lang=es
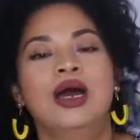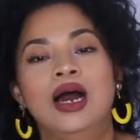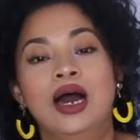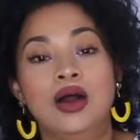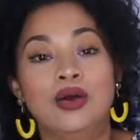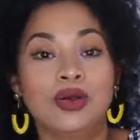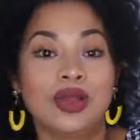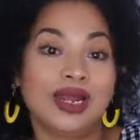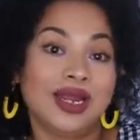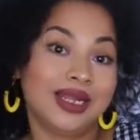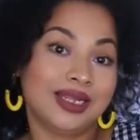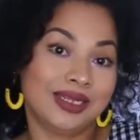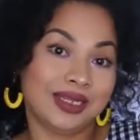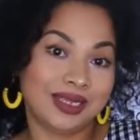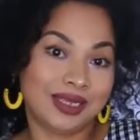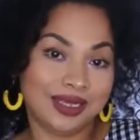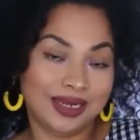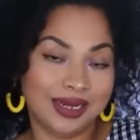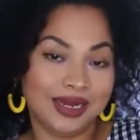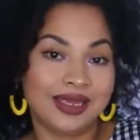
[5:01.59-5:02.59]
aunque le,
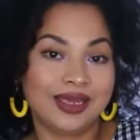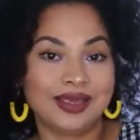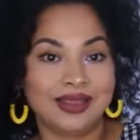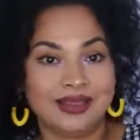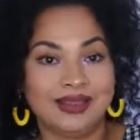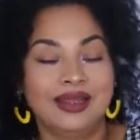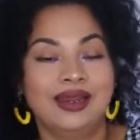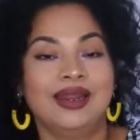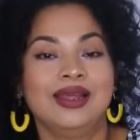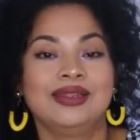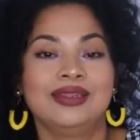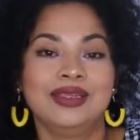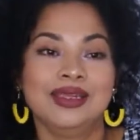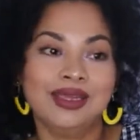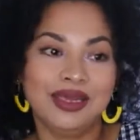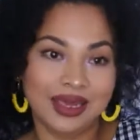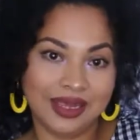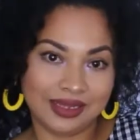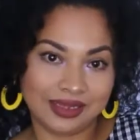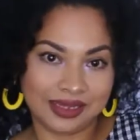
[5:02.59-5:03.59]
le quité la
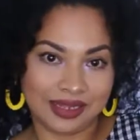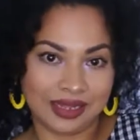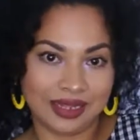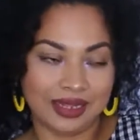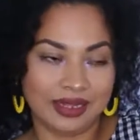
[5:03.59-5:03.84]
etiqueta,